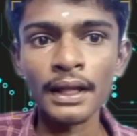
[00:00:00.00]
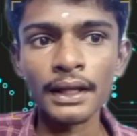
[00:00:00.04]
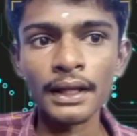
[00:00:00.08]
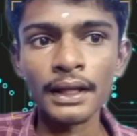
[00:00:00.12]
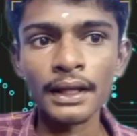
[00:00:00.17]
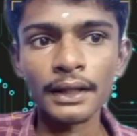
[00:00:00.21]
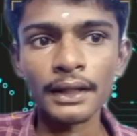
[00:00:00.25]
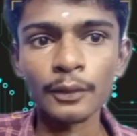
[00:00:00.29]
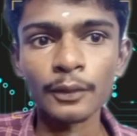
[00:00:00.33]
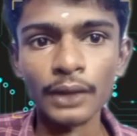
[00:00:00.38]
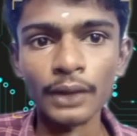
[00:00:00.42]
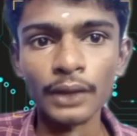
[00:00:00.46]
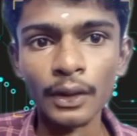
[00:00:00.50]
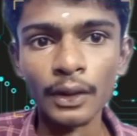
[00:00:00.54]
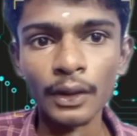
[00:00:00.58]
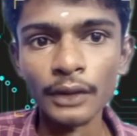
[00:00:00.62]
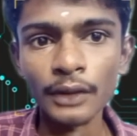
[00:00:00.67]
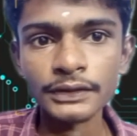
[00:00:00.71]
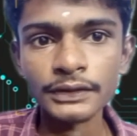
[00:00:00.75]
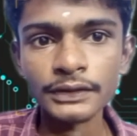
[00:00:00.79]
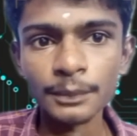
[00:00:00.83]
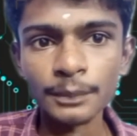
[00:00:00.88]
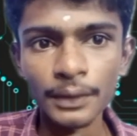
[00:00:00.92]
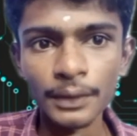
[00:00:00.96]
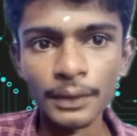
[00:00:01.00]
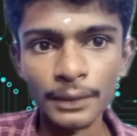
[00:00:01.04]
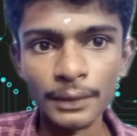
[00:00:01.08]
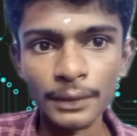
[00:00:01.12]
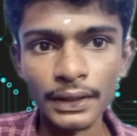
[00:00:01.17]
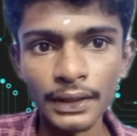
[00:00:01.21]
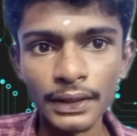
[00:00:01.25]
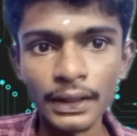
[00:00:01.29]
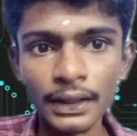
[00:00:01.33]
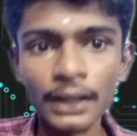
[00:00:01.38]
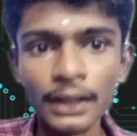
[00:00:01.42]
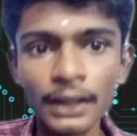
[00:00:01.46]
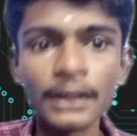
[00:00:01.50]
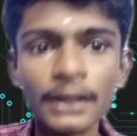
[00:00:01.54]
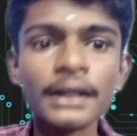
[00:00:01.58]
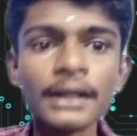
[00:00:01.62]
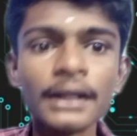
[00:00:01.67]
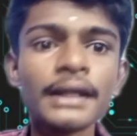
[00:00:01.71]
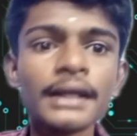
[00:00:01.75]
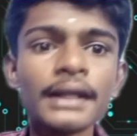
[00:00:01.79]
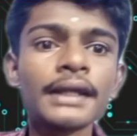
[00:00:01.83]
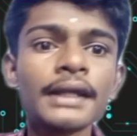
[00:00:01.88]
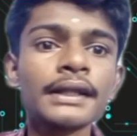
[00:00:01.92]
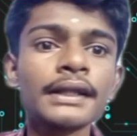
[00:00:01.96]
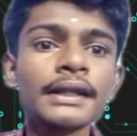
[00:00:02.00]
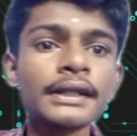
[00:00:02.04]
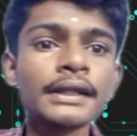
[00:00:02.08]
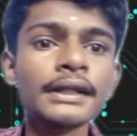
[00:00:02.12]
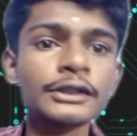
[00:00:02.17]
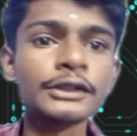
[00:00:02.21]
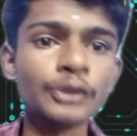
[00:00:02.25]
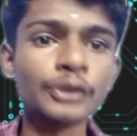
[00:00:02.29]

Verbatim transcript: இதோட கான்செப்ட் எப்படின்னா இந்த